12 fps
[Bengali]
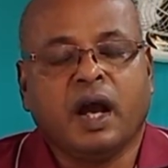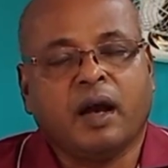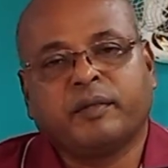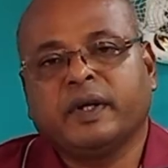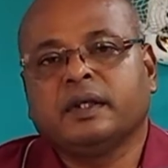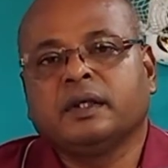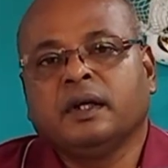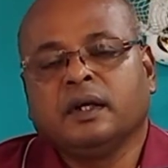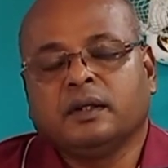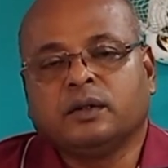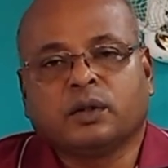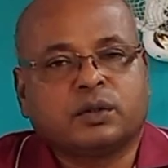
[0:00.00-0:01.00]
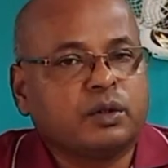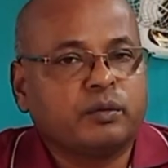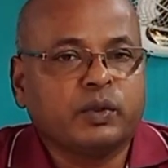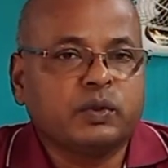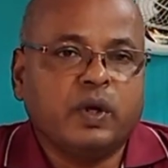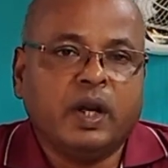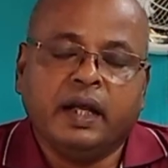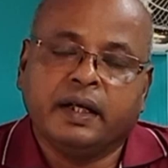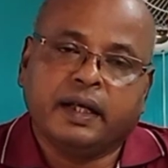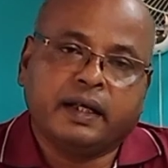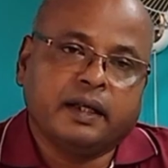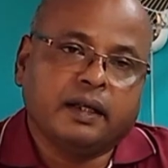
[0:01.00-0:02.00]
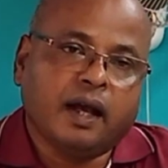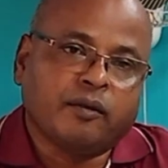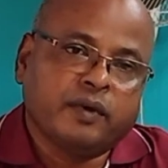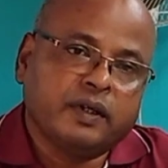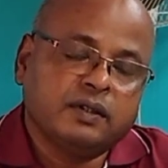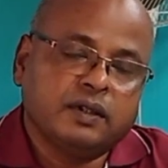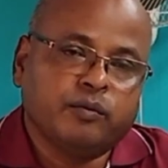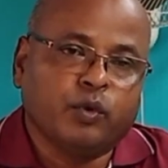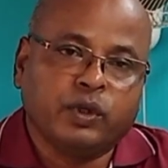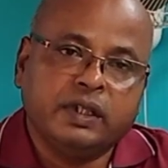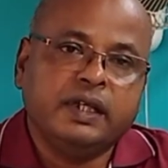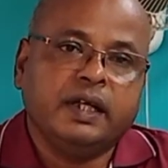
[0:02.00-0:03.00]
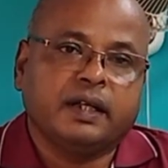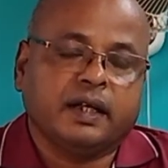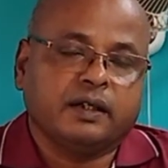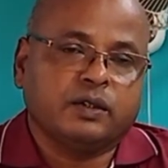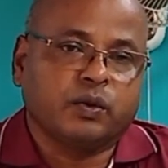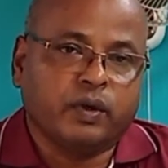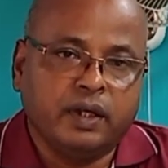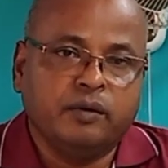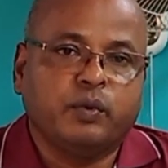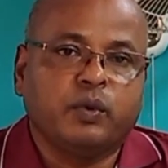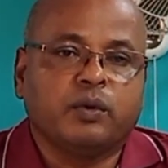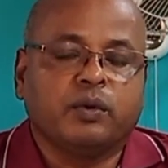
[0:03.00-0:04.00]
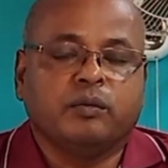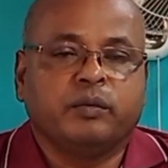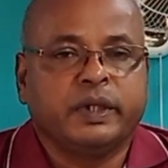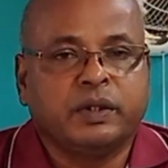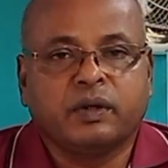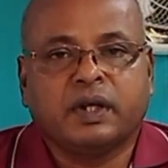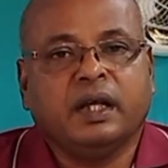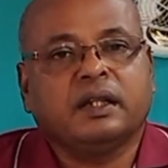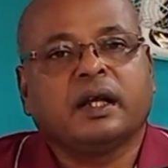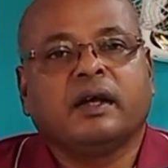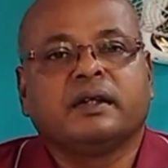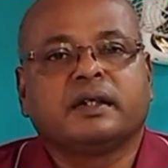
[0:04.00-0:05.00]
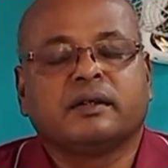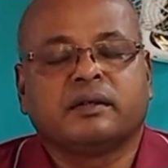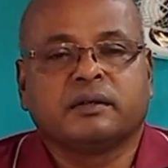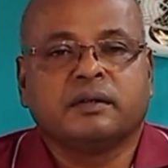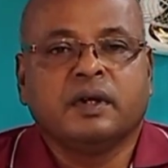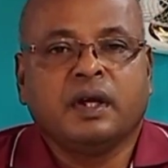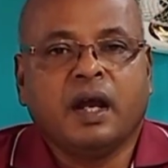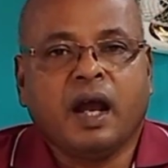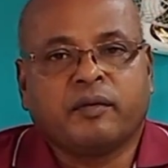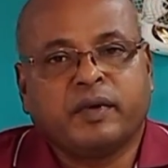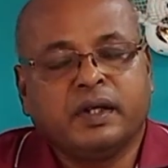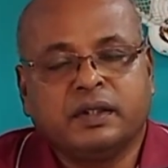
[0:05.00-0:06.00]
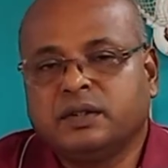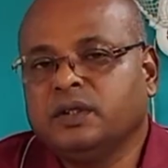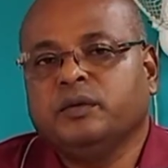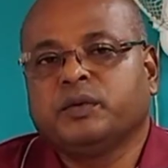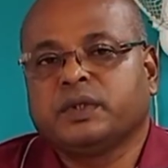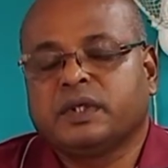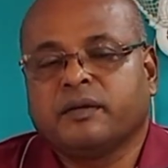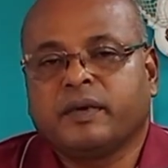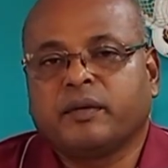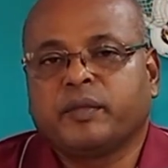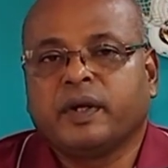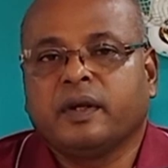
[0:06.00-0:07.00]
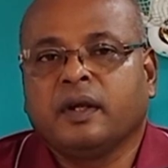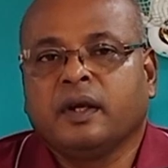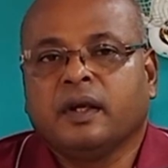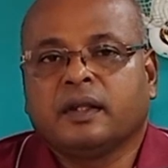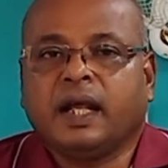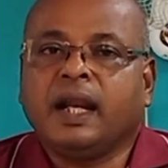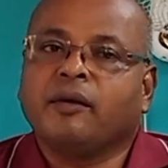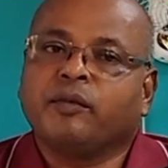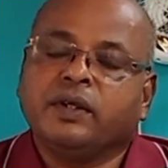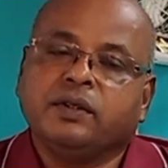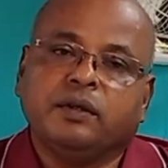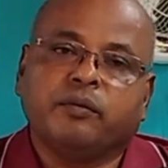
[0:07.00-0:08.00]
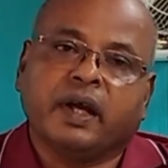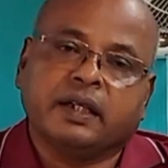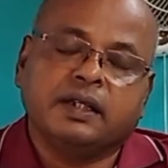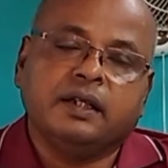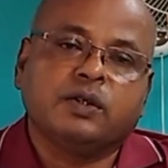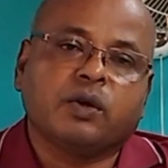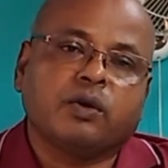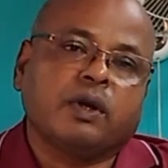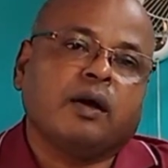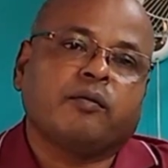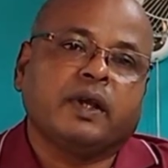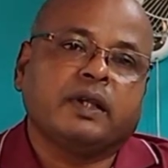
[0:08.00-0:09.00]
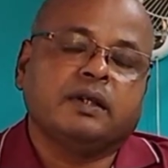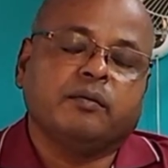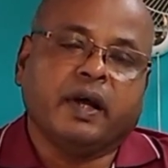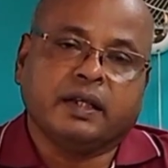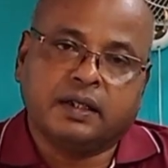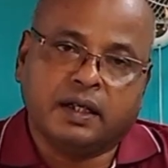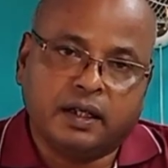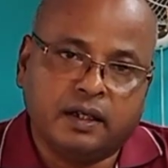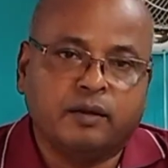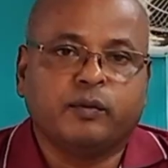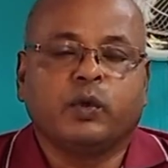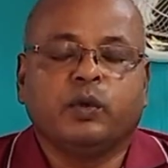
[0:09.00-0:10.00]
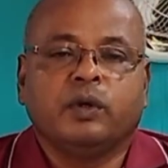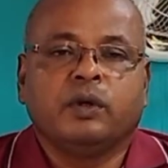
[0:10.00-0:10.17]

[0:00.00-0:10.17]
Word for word: আপনার দর্শক বন্ধুরা এটাকে আপনারা যদি মন দিয়ে এটাকে শোনেন পুরো ভিডিওটা তাহলে কিন্তু আপনারা নিশ্চয়ই বুঝতে পারবেন তাহলে আমরা যদি মাছে যখন আমরা যে বাচ্চাটা কিনবো